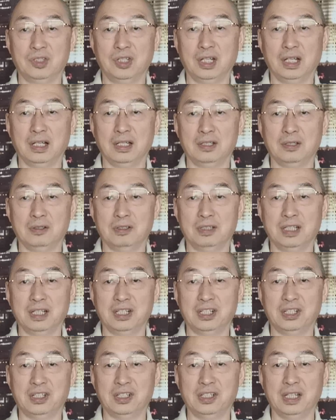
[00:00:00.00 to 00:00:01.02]
这个就是
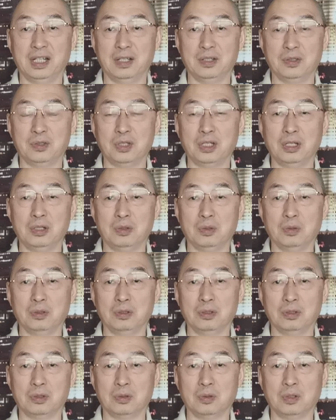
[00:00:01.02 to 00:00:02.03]
这事件最
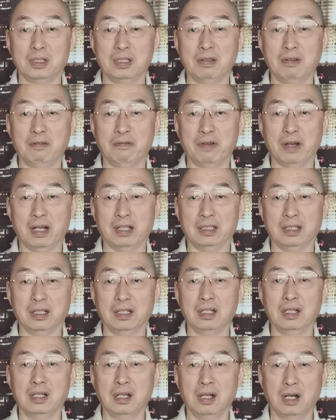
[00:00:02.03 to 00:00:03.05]
终所引发的
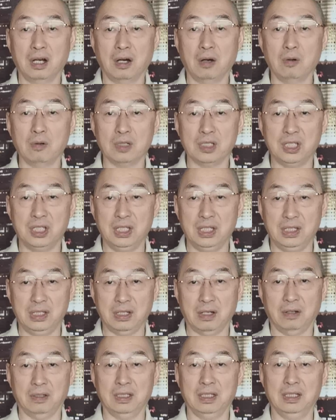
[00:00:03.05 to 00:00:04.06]
后期
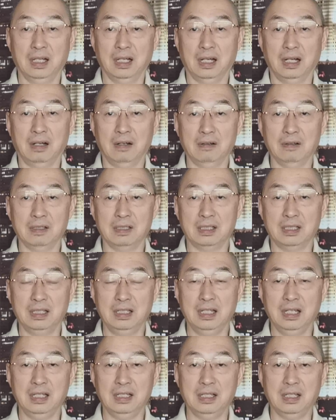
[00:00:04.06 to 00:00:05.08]
效应。好，
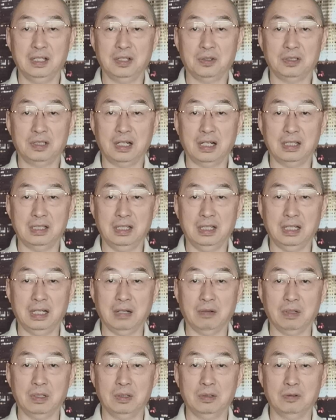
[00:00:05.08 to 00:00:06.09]
今天先说到这儿，谢谢大
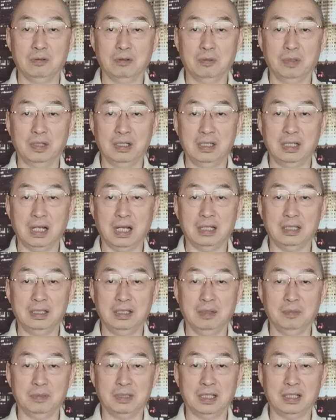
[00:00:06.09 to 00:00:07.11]
家关注，我们下
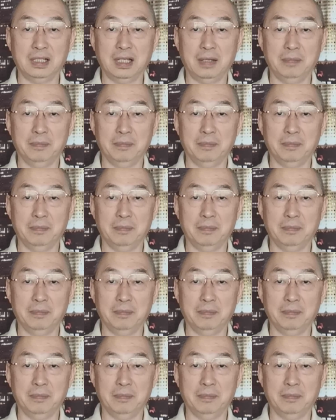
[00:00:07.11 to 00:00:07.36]
期节目再